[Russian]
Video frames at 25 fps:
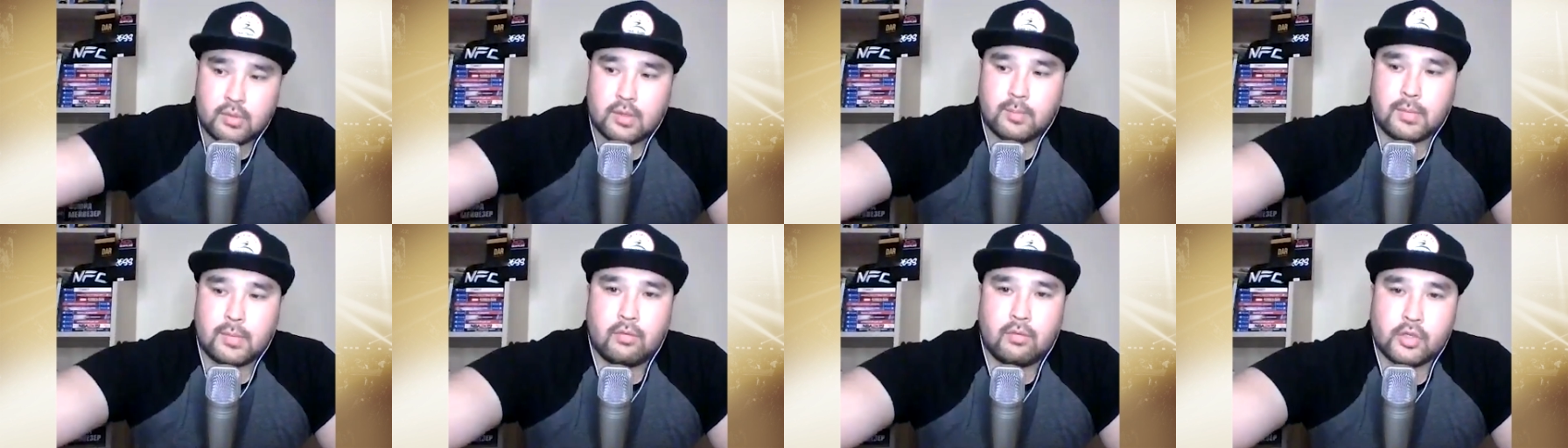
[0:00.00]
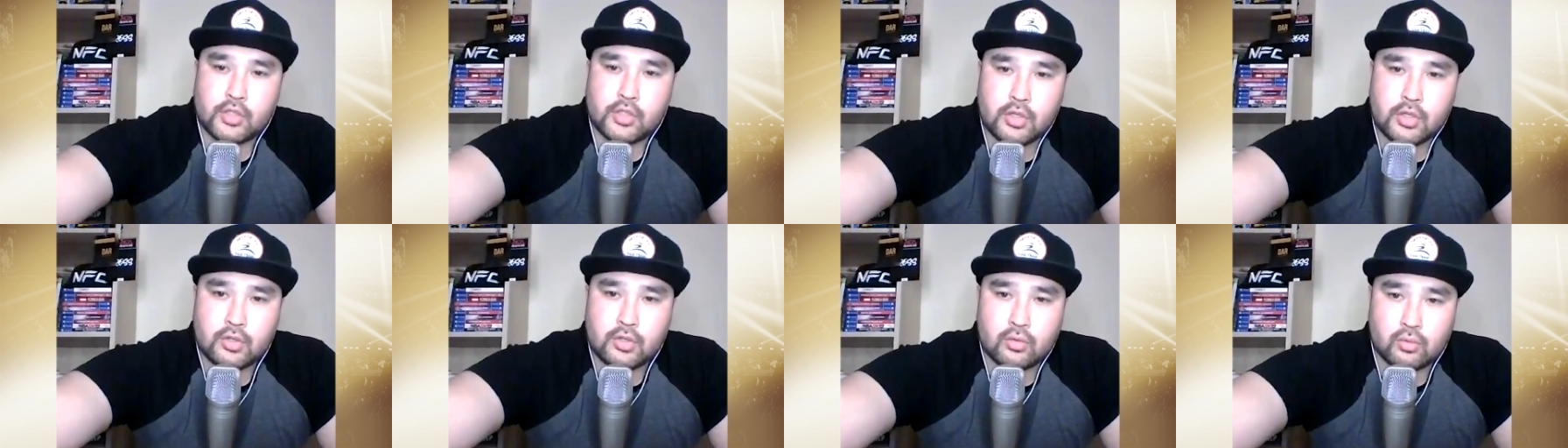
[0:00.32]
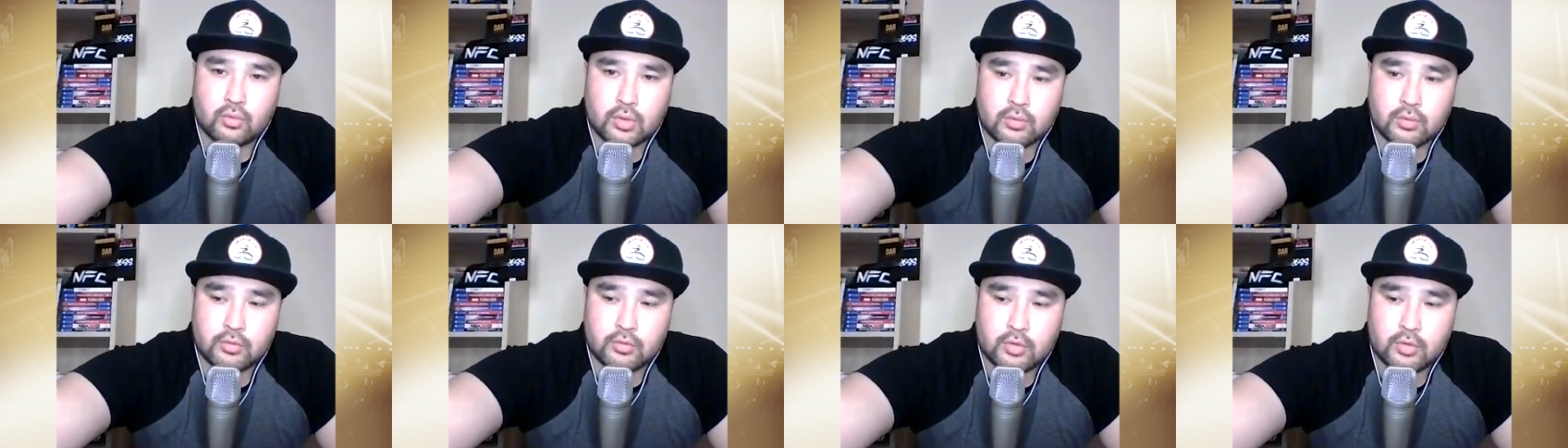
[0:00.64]
повышению
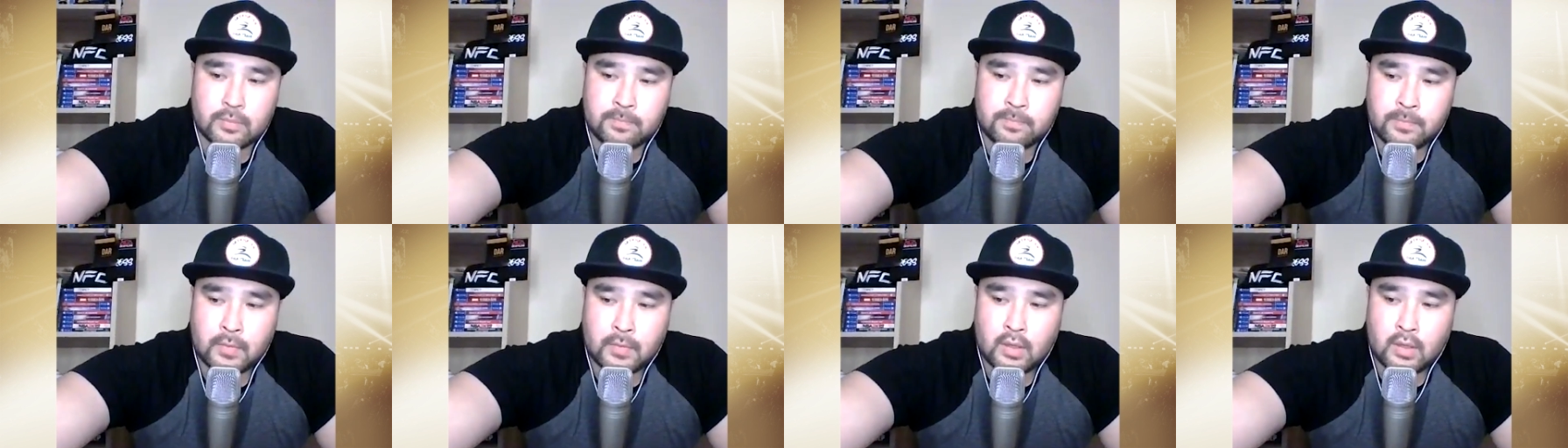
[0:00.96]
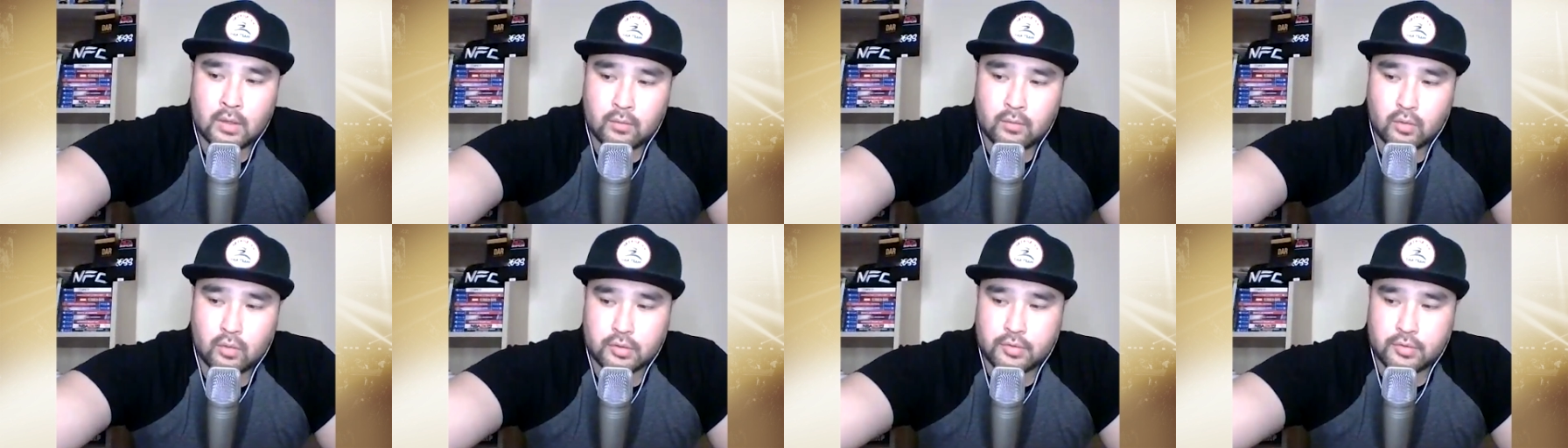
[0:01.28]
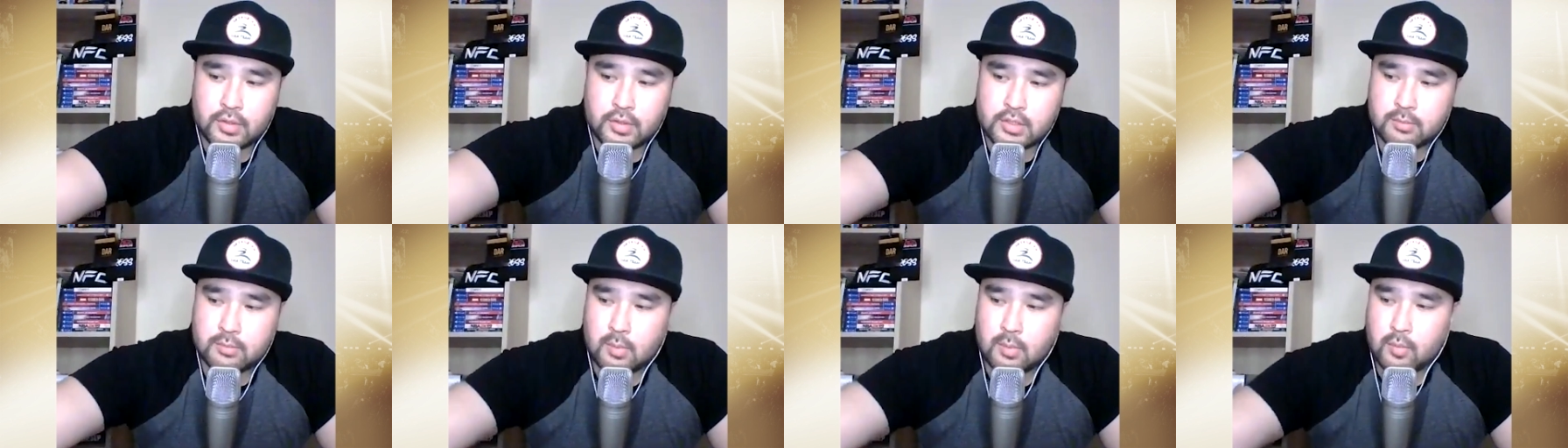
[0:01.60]
уровня. Вот,
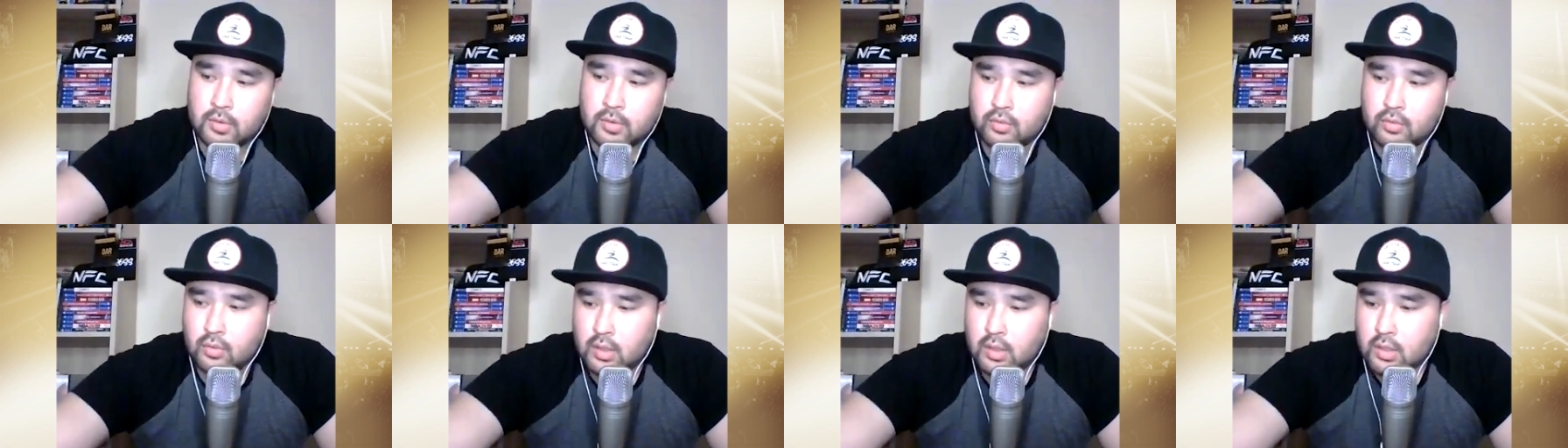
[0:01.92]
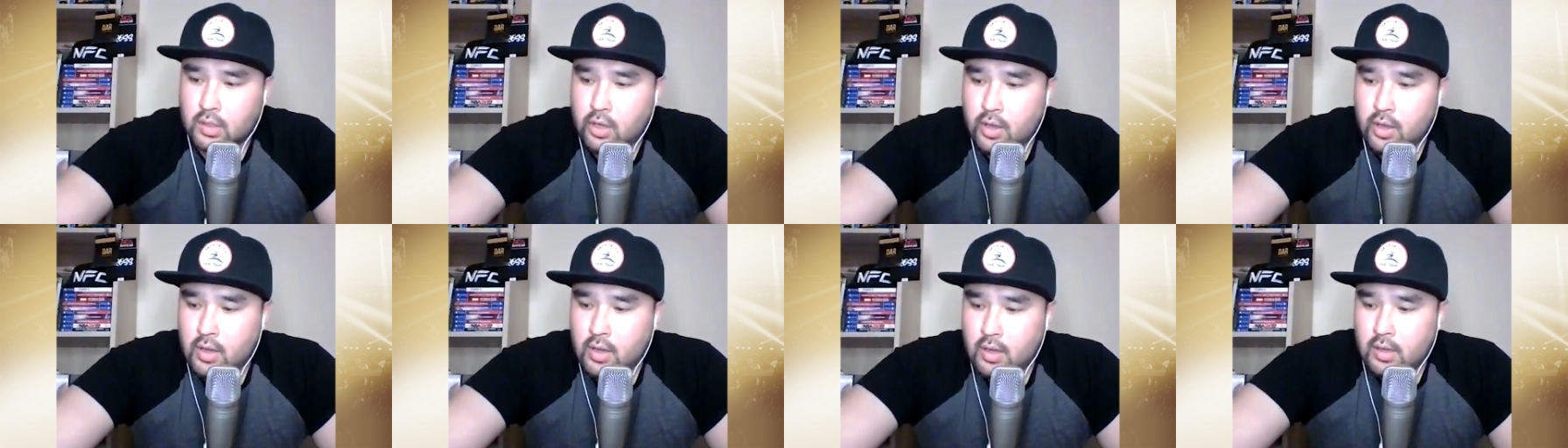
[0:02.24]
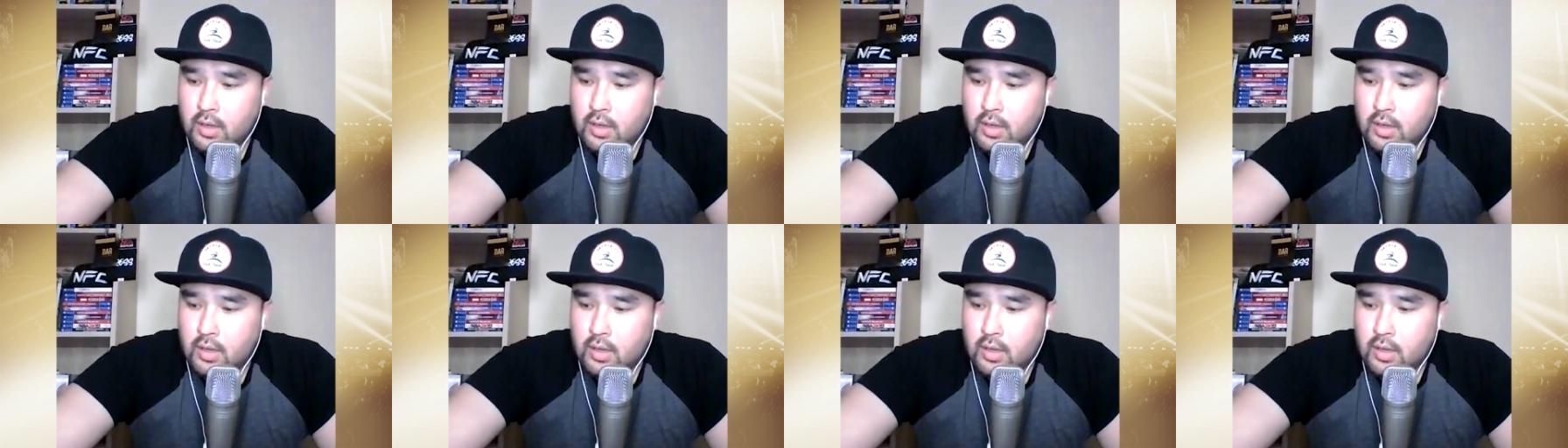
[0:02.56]
единственный момент только